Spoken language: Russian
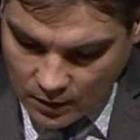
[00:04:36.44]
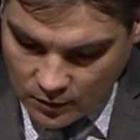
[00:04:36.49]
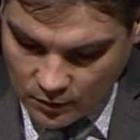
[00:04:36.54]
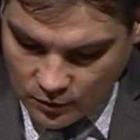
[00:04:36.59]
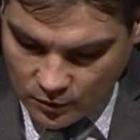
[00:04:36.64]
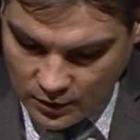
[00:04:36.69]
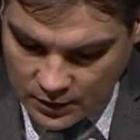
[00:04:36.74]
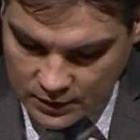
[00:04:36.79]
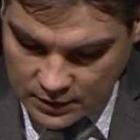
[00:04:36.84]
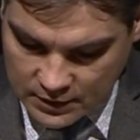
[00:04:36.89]

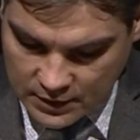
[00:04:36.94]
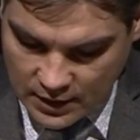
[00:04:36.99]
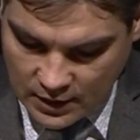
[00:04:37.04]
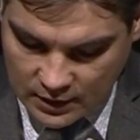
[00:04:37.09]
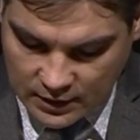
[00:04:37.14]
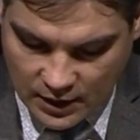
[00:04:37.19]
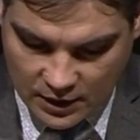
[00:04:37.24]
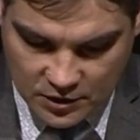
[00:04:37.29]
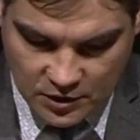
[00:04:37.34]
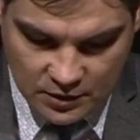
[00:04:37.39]
То есть цель
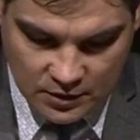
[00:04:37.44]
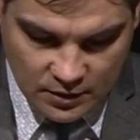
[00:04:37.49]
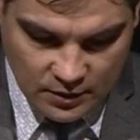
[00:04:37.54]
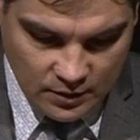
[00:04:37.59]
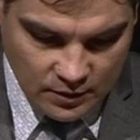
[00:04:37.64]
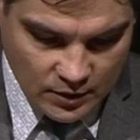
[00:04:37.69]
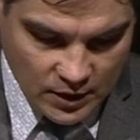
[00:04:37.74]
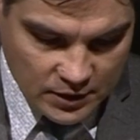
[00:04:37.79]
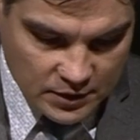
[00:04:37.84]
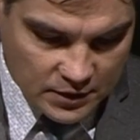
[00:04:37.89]
та же,
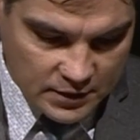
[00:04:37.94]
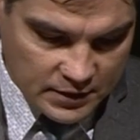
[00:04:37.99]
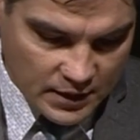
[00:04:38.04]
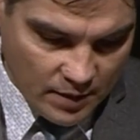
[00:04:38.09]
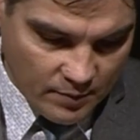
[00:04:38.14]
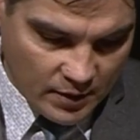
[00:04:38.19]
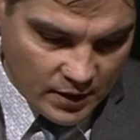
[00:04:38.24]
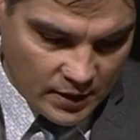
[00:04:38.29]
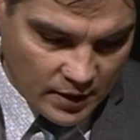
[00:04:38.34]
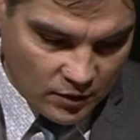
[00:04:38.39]
та же
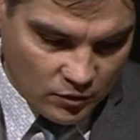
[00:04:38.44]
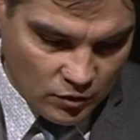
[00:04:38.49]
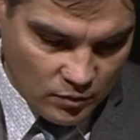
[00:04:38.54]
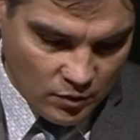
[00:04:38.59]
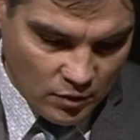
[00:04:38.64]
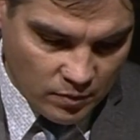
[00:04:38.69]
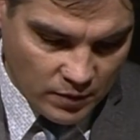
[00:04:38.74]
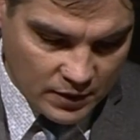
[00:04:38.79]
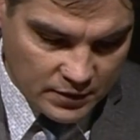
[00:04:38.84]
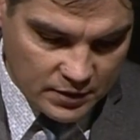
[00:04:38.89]
самая, я
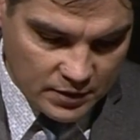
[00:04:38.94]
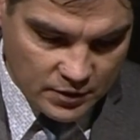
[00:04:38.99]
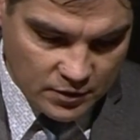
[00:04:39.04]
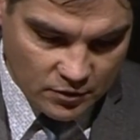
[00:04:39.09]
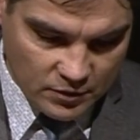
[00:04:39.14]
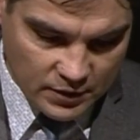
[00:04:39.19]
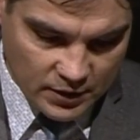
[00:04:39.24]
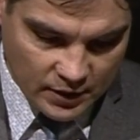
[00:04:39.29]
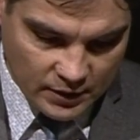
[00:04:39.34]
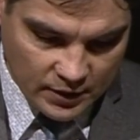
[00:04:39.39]
думаю, братья и
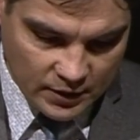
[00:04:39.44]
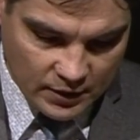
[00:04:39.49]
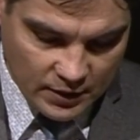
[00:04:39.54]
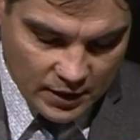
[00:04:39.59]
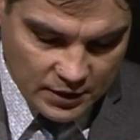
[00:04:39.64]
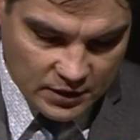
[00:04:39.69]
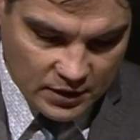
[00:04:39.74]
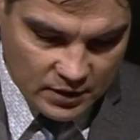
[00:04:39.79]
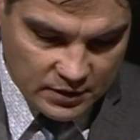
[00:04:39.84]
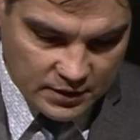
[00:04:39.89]
сестры, это
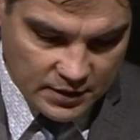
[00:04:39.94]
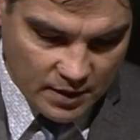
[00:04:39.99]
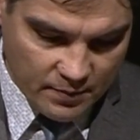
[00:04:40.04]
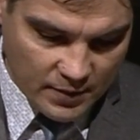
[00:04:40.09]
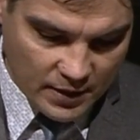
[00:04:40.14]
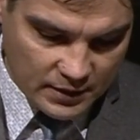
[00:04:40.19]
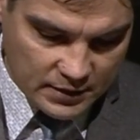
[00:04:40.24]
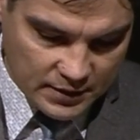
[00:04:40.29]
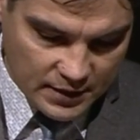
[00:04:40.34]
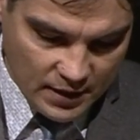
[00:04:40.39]
та же
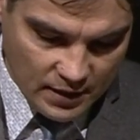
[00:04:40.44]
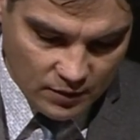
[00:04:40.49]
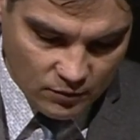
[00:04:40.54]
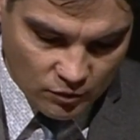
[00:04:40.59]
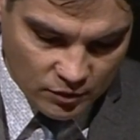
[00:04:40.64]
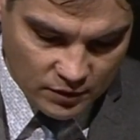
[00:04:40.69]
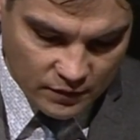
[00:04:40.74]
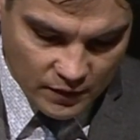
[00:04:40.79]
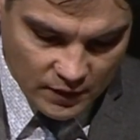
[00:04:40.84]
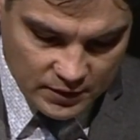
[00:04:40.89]
самая цель
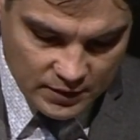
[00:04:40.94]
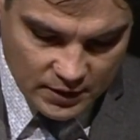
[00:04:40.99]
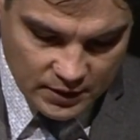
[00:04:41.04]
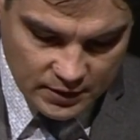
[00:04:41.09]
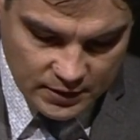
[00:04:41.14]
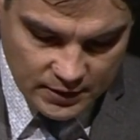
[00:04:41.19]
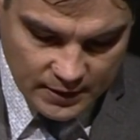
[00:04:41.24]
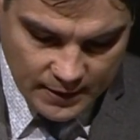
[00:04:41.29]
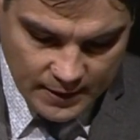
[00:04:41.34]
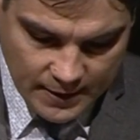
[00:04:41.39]

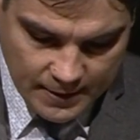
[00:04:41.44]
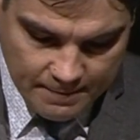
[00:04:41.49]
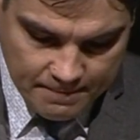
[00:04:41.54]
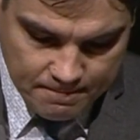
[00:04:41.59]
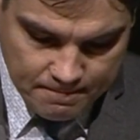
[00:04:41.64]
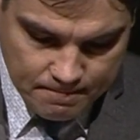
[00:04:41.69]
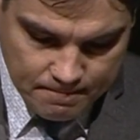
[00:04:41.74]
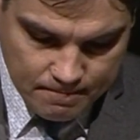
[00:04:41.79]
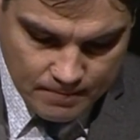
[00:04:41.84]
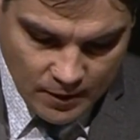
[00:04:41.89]
утвердить
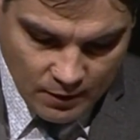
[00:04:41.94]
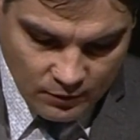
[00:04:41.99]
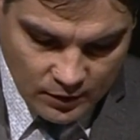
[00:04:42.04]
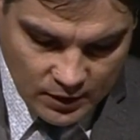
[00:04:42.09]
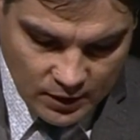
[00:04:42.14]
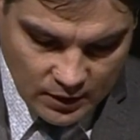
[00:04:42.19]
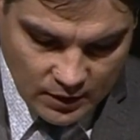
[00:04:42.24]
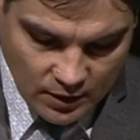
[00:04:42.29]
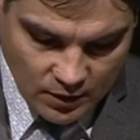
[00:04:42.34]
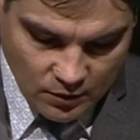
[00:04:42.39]

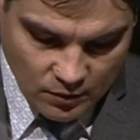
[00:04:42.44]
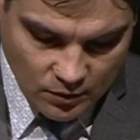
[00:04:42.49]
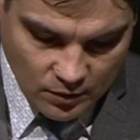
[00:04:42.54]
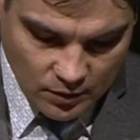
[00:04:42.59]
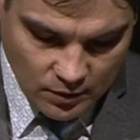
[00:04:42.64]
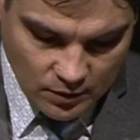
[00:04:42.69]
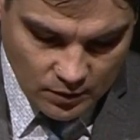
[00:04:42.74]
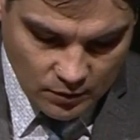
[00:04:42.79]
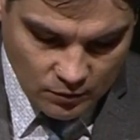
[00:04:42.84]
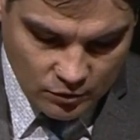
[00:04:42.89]
вот это,
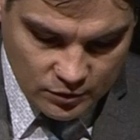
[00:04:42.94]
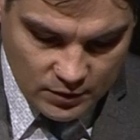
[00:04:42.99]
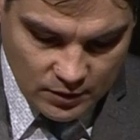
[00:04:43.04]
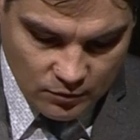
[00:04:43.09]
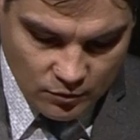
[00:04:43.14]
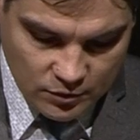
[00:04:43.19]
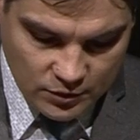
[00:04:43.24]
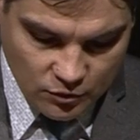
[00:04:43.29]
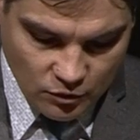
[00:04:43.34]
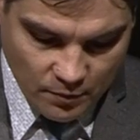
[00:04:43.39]

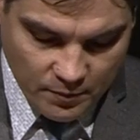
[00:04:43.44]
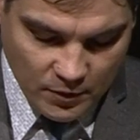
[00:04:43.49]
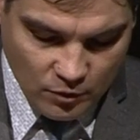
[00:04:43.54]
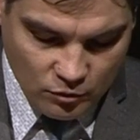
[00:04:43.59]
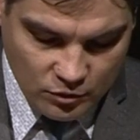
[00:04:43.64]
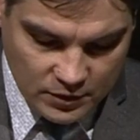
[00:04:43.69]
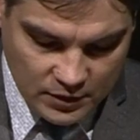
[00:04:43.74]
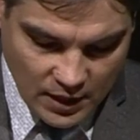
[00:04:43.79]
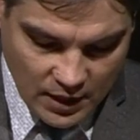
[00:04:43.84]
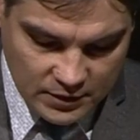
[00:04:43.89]
чтобы
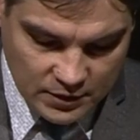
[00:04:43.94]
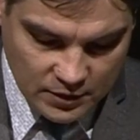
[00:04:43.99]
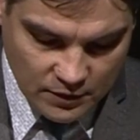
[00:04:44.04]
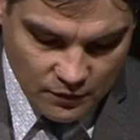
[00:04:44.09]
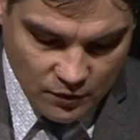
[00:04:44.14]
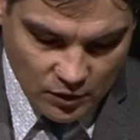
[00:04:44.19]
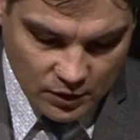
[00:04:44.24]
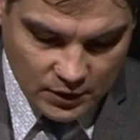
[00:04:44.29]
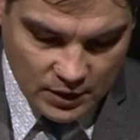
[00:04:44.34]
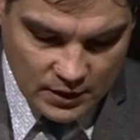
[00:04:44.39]
узнать
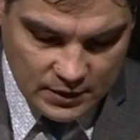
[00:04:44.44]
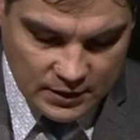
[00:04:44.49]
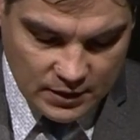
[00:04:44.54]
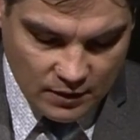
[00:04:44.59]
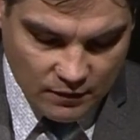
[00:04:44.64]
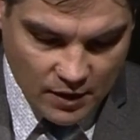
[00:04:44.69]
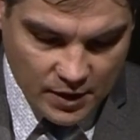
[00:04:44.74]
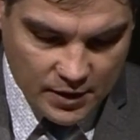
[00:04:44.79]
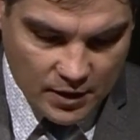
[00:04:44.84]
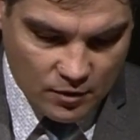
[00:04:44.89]
твердое
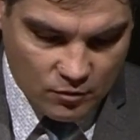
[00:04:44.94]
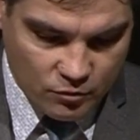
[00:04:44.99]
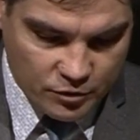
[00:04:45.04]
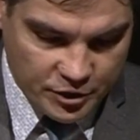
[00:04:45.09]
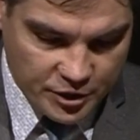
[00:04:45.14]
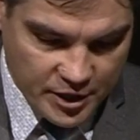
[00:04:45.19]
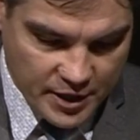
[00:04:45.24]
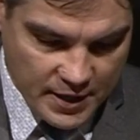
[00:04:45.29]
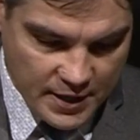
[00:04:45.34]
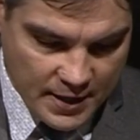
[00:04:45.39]
основание
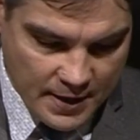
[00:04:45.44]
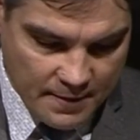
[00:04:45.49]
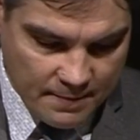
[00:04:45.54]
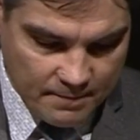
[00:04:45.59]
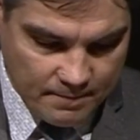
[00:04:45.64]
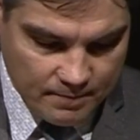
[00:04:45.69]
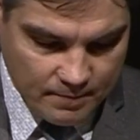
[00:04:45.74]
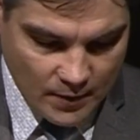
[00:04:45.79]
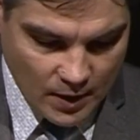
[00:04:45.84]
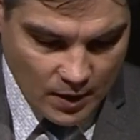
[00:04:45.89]
учения –